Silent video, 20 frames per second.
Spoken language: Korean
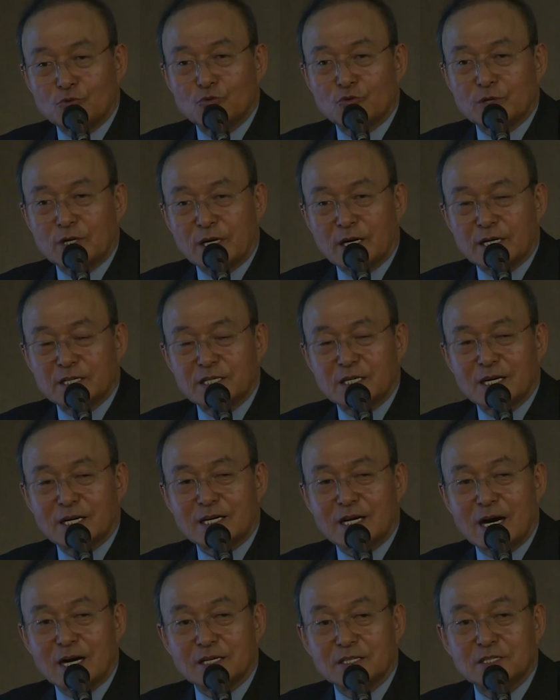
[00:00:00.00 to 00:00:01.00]
국가가 아니라
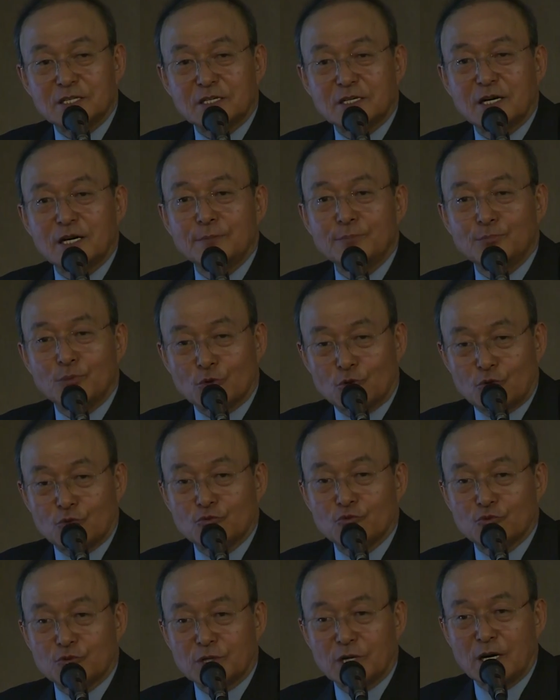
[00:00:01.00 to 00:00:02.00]
강력한
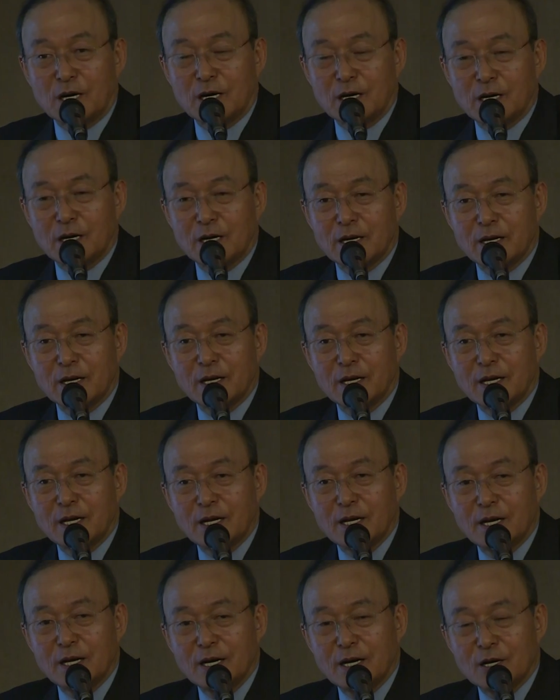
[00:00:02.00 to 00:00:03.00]
보통
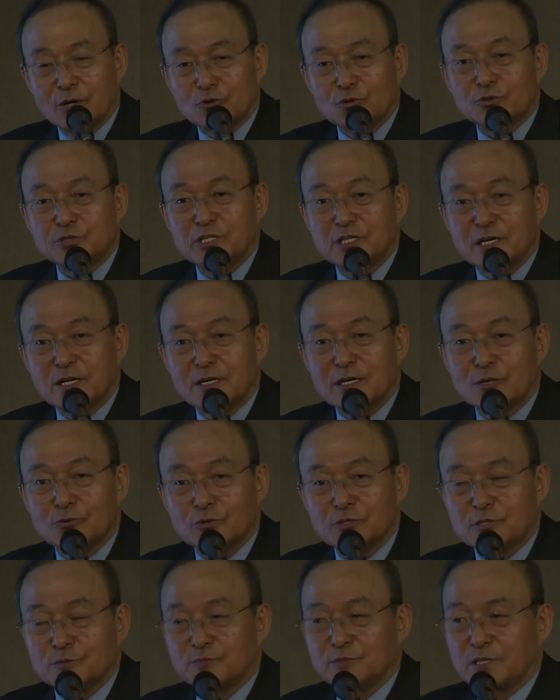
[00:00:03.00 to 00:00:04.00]
국가로
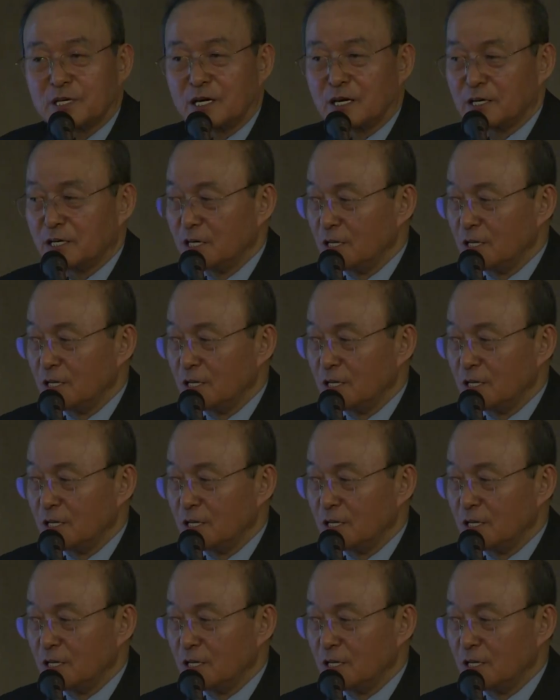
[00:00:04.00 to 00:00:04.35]
지향하고 있습니다.